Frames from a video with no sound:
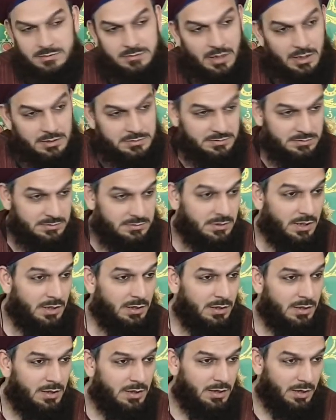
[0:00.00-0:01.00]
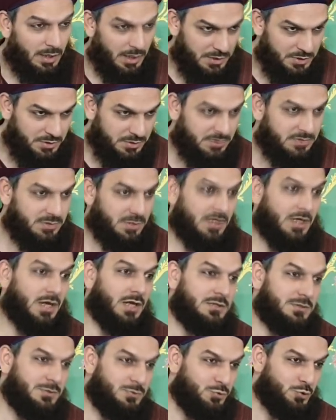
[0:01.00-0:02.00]
Aslında açlıktan
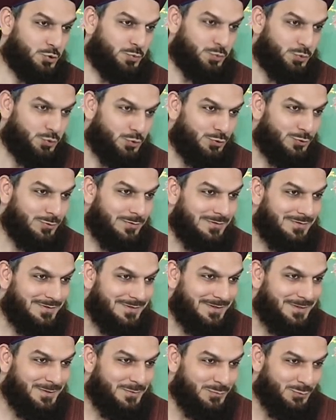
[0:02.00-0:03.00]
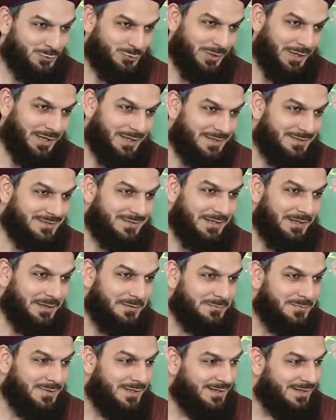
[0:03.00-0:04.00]
halsiz düşmüş Musa Aleyhisselam.
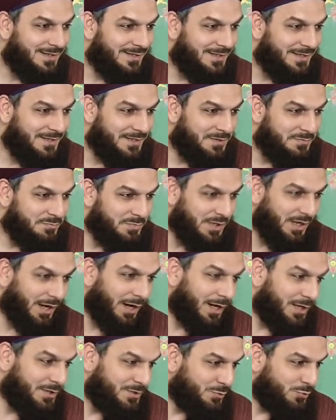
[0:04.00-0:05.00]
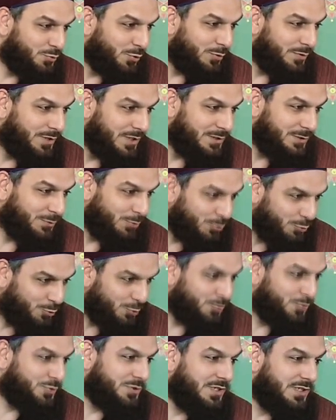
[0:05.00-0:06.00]
Bir ağacın gölgesine
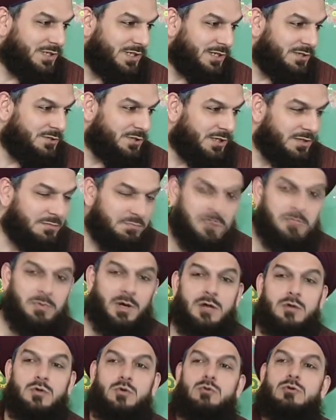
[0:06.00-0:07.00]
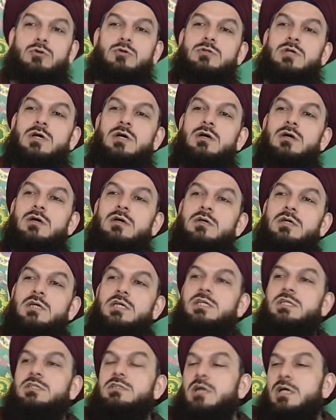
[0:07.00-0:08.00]
oturmuş dinlenecek. Bir bakıyor orada
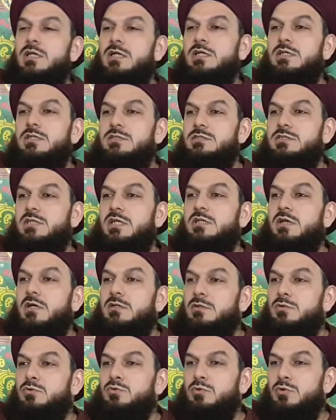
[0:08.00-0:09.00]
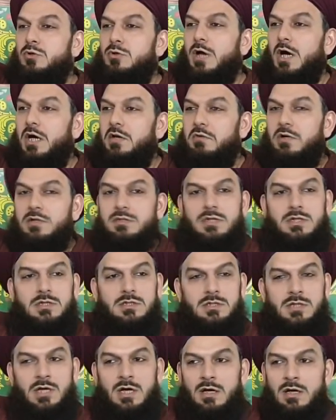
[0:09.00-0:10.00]
iki tane kız kenarda duruyor
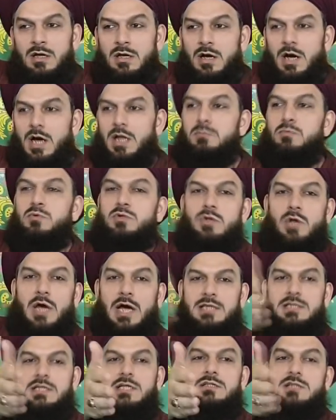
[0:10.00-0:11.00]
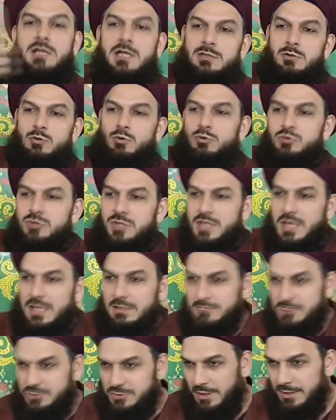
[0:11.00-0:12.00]
hayvanlarıyla. Halbuki erkeklerden önce
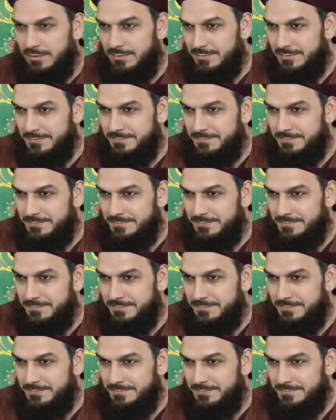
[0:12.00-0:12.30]
gelmişler.